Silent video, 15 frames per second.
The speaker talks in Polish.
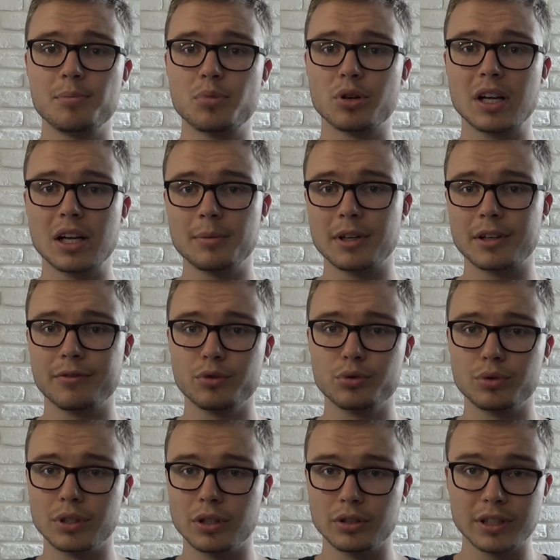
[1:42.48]
programach, w
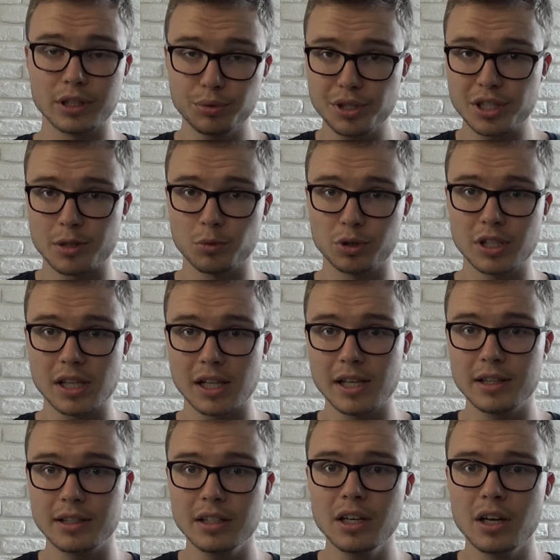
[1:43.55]
których odnajduje się młode
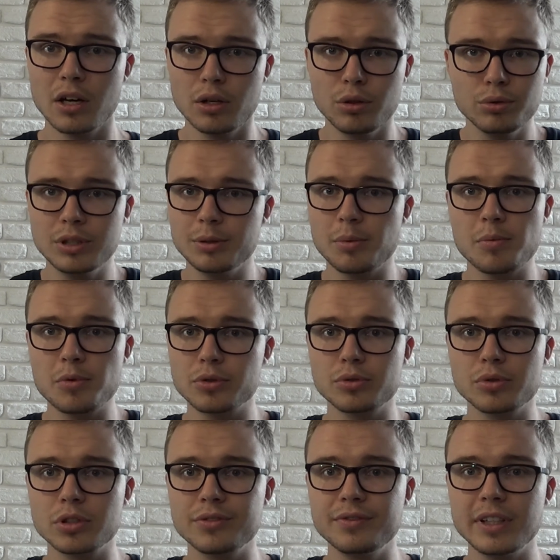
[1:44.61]
talenty, ludzie po
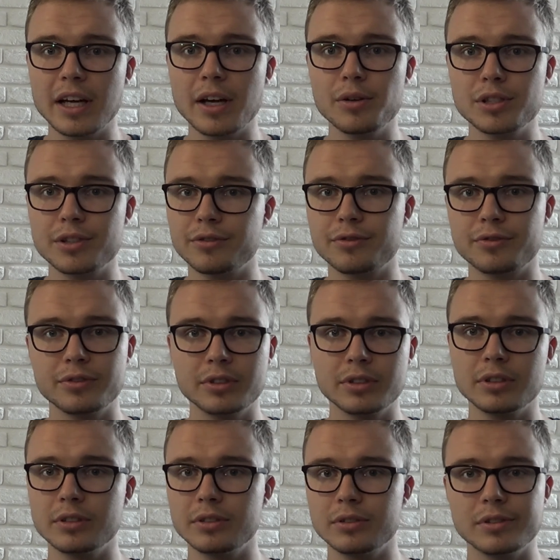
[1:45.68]
prostu rozwijają się w,
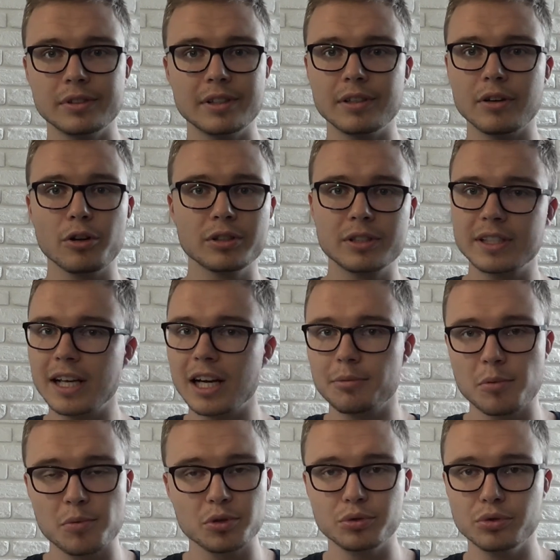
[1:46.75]
e, od zera
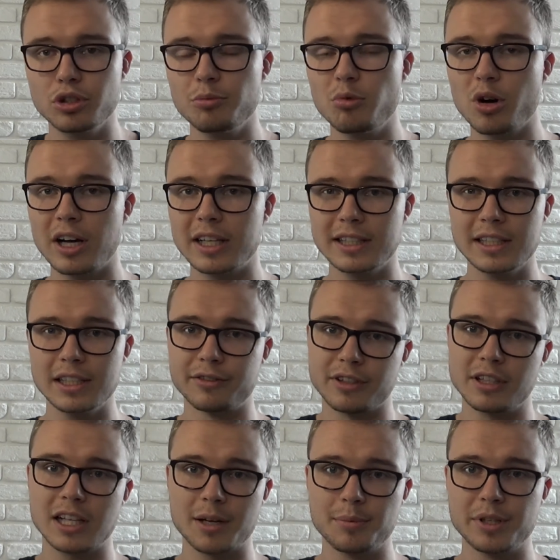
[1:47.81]
po prostu do bohatera w
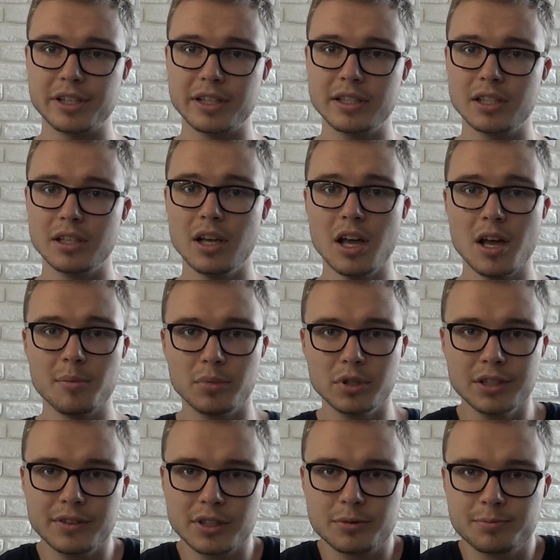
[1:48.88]
kilka miesięcy,
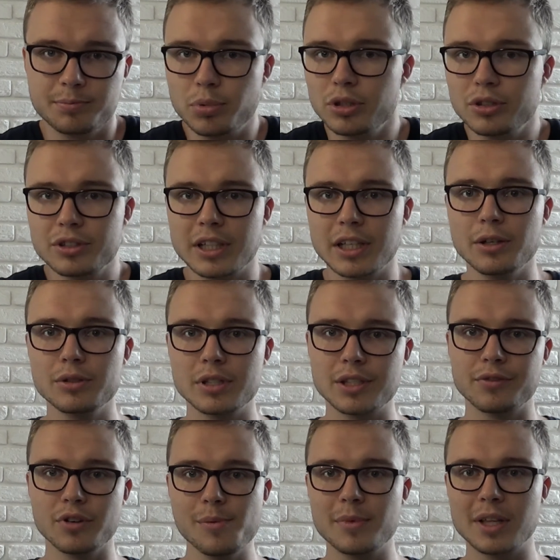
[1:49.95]
ponieważ podążają za
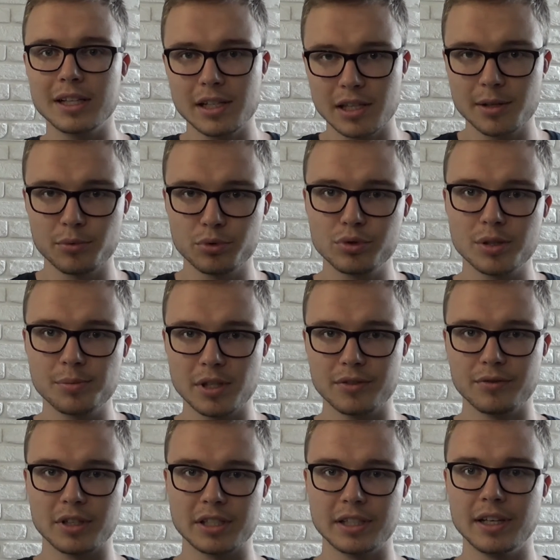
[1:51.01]
swoim talentem, którym
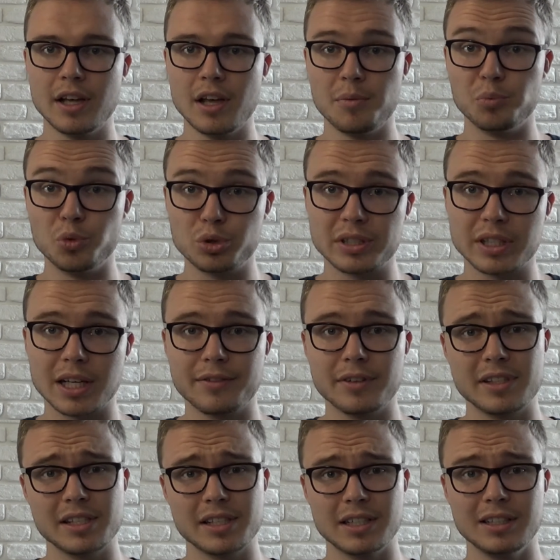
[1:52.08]
jest właśnie muzyka.
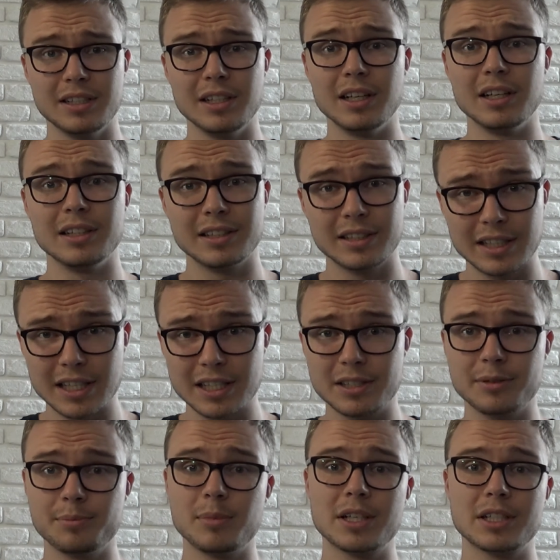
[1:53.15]
Więc jeżeli
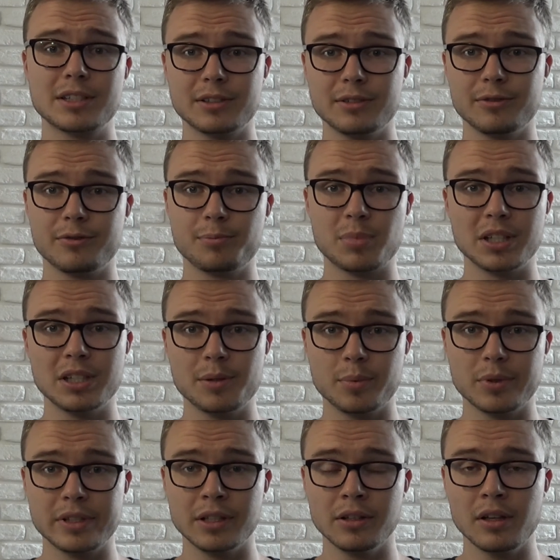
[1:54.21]
też masz
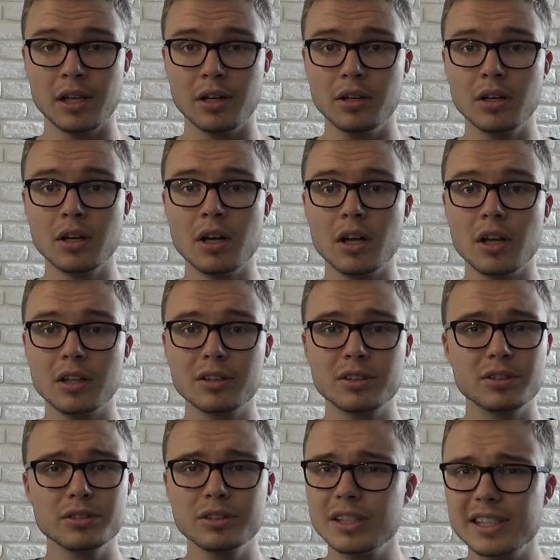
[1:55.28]
predyspozycję do tego,
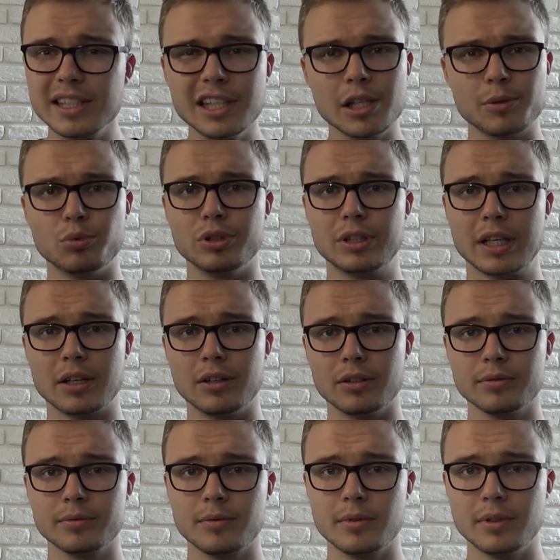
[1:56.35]
to nie zaniedbuj
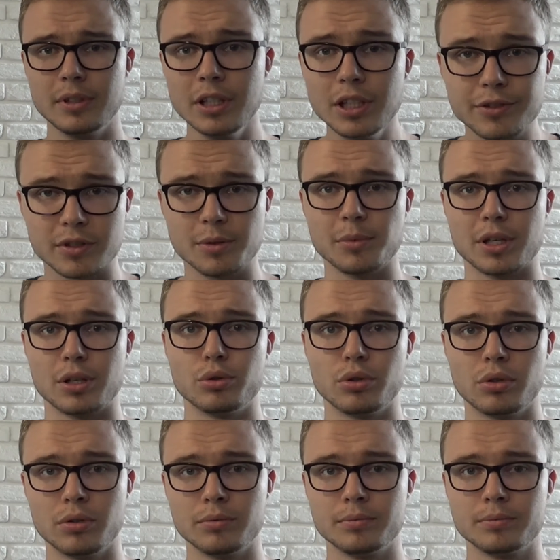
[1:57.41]
tego idź w tym kierunku.